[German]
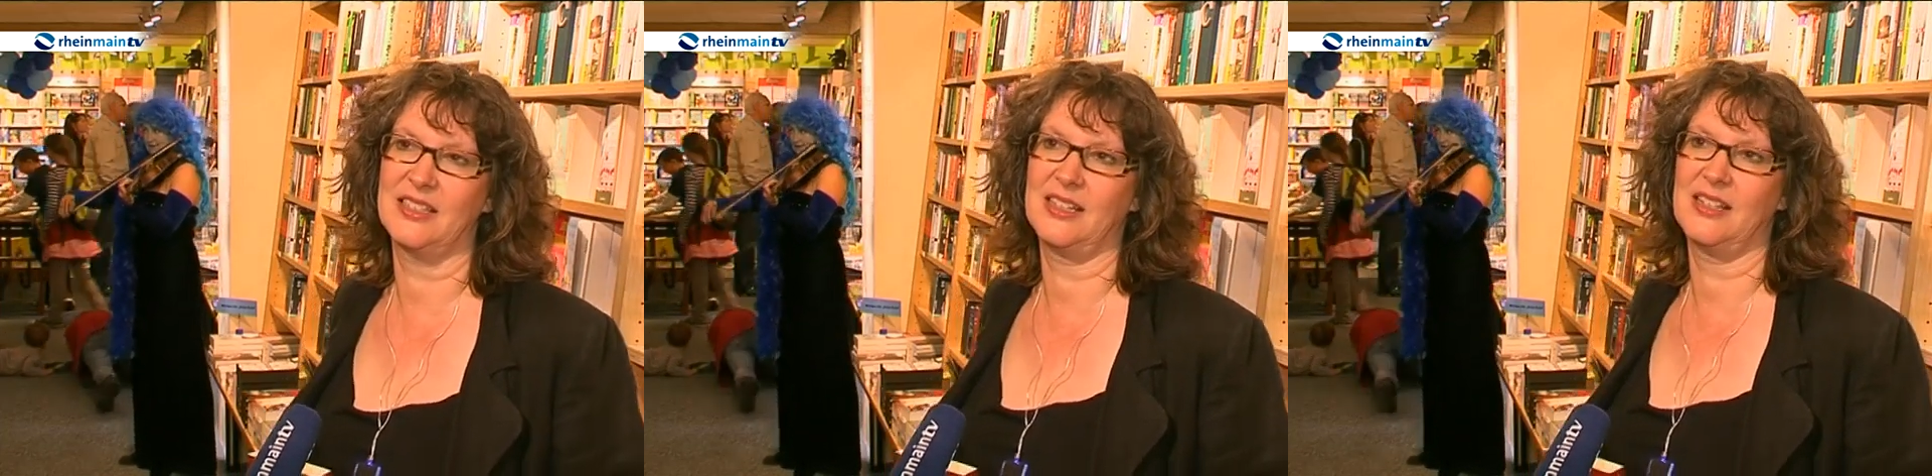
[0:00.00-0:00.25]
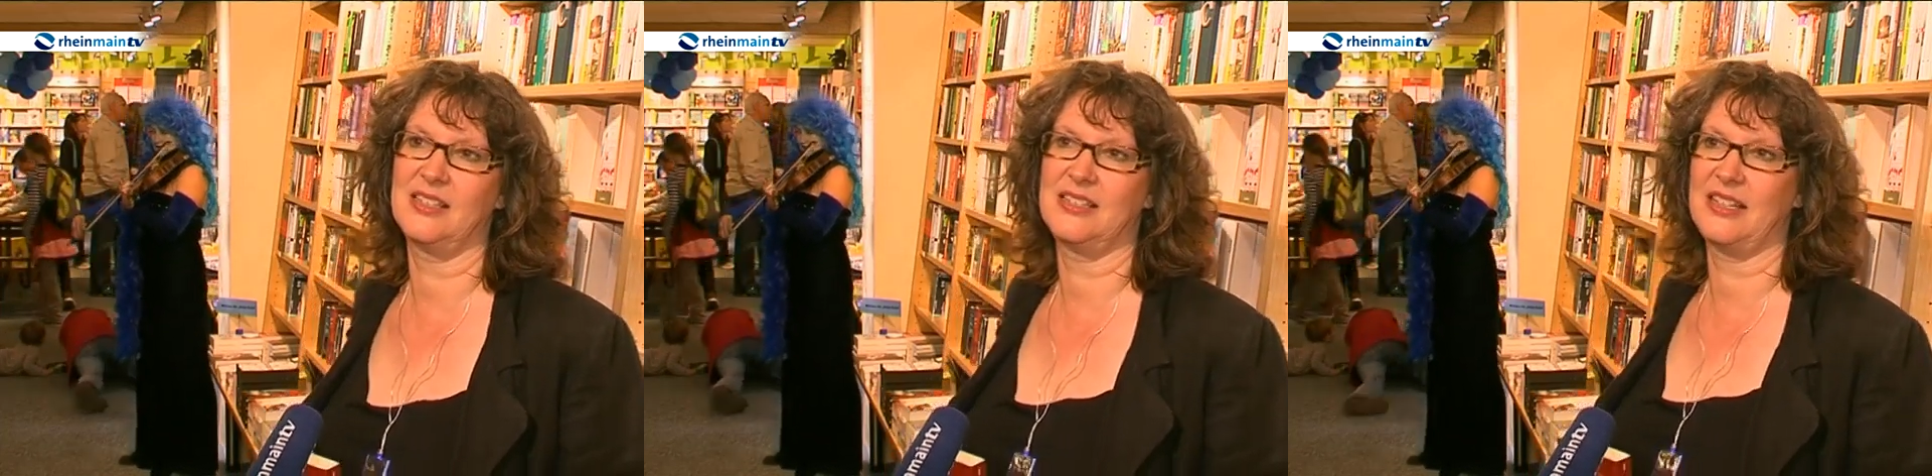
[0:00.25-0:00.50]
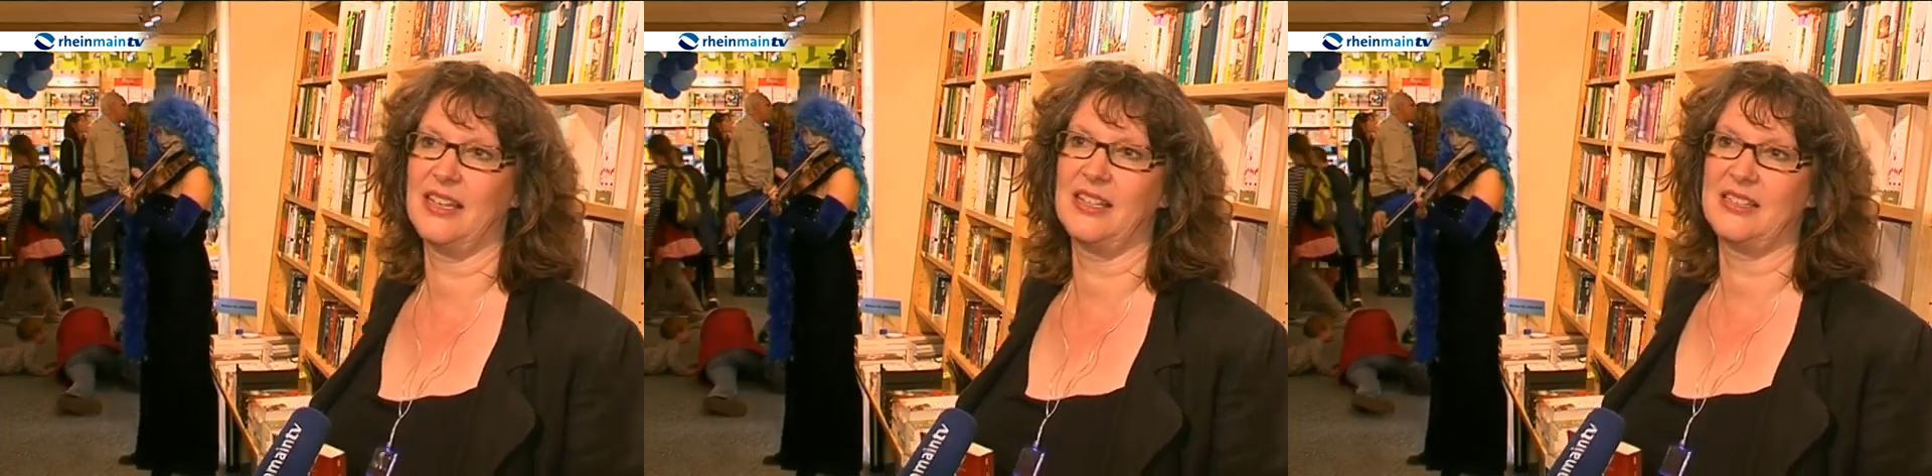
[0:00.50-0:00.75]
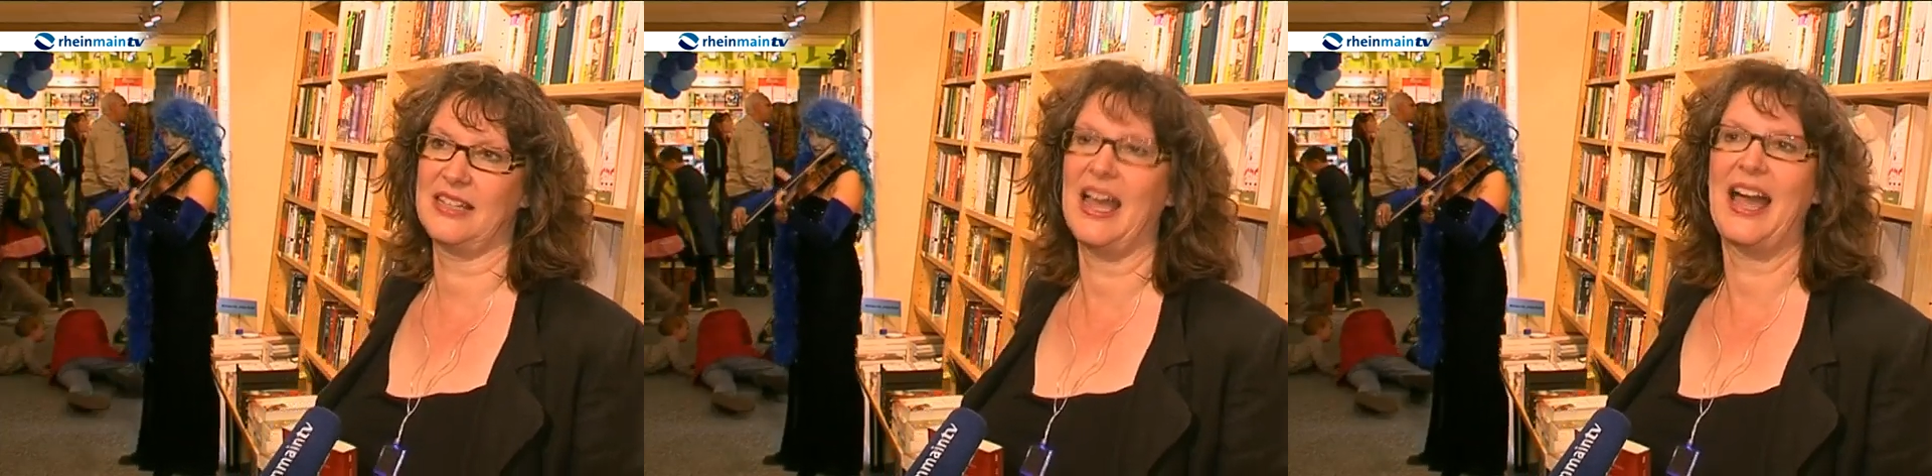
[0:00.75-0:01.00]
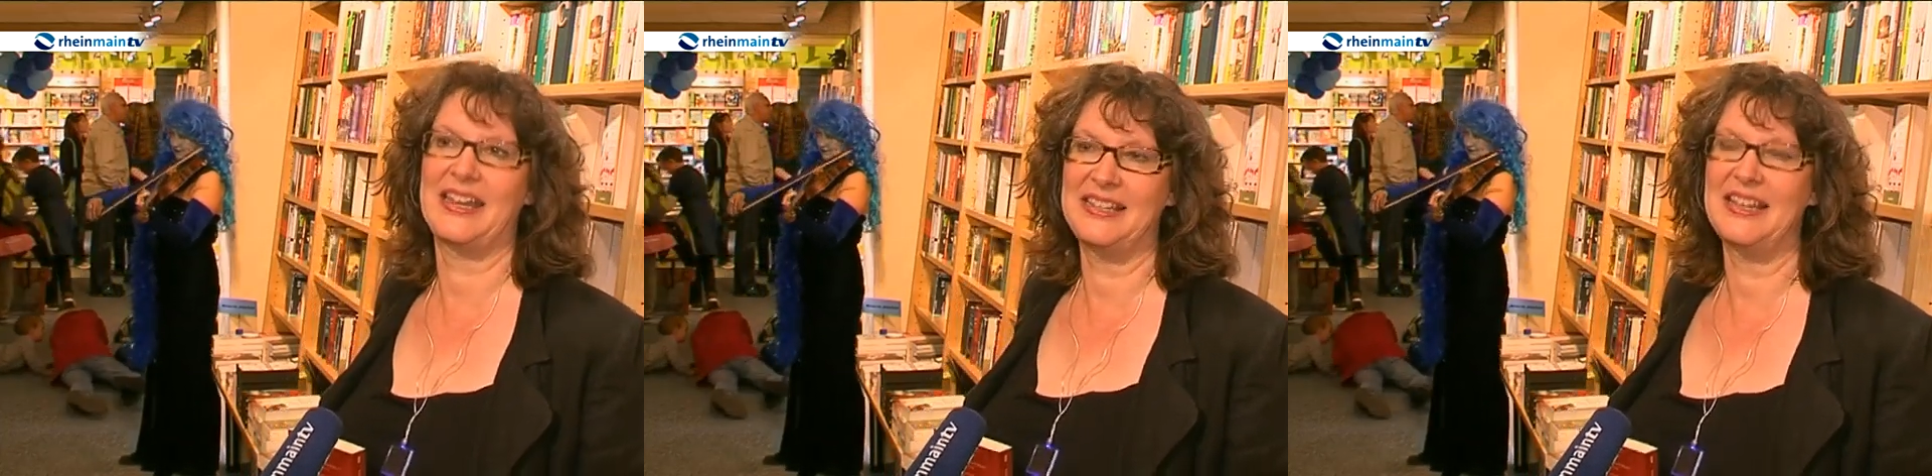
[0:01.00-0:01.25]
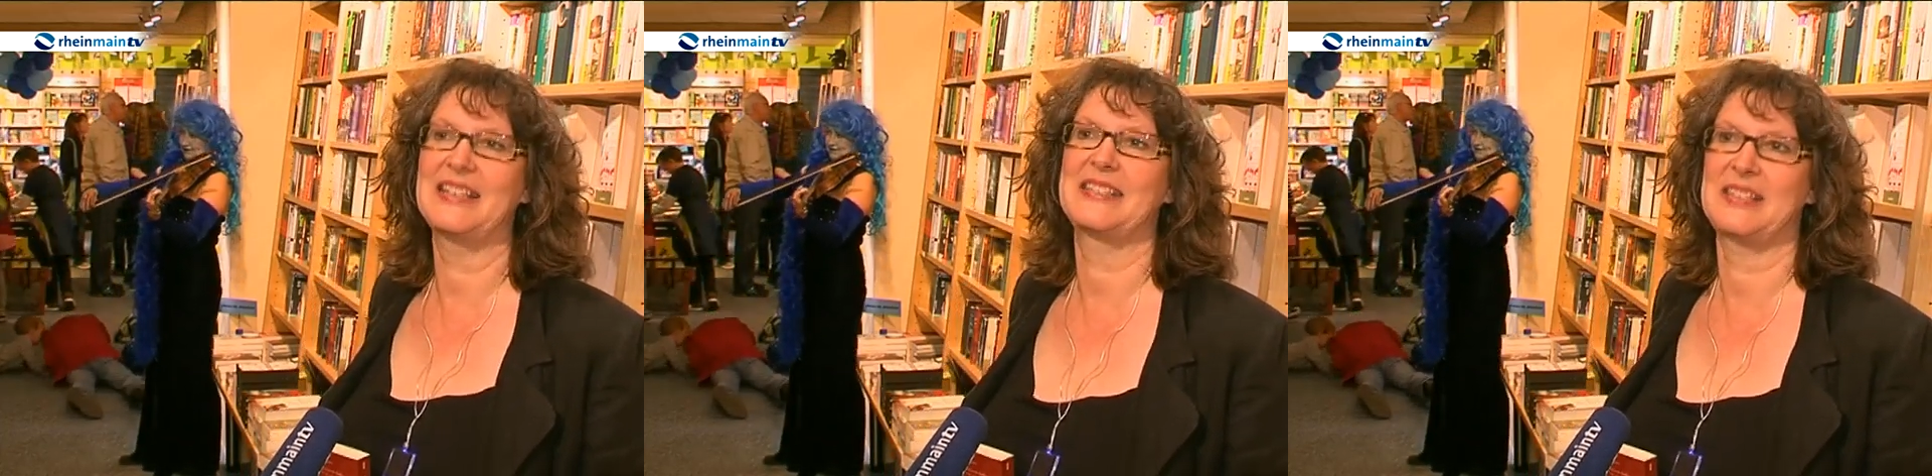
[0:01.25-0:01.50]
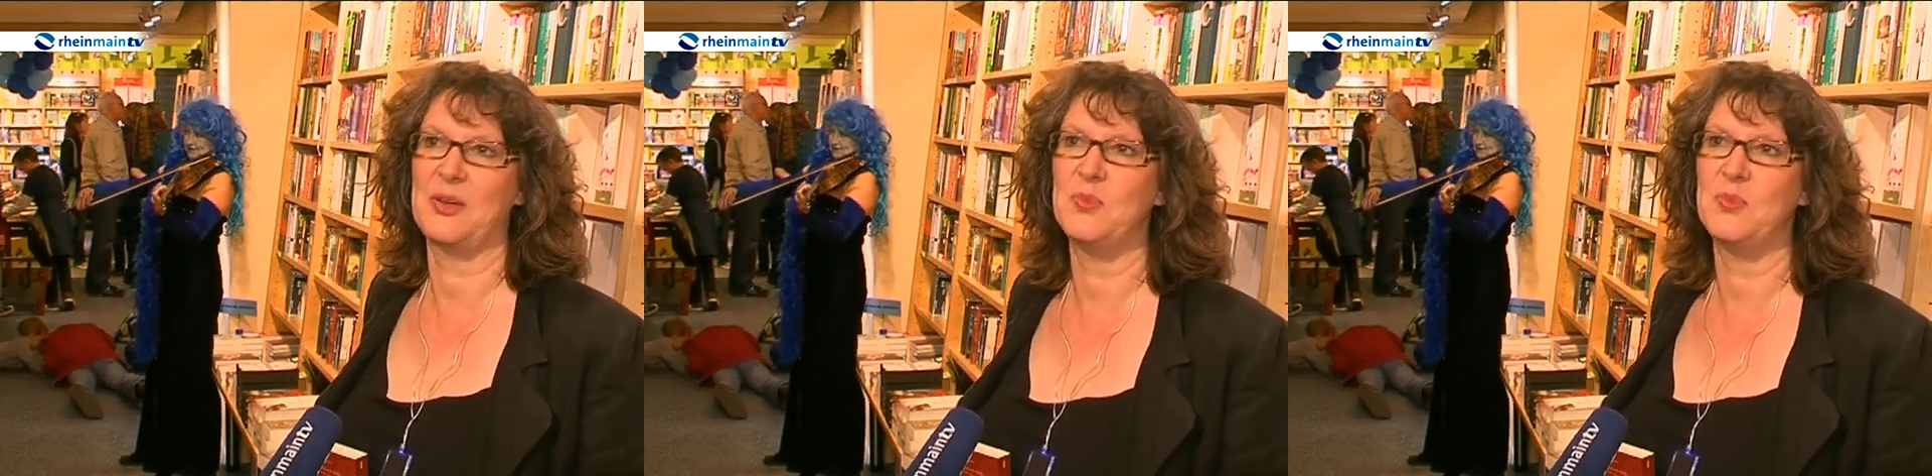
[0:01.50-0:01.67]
äh, der, der Anlass,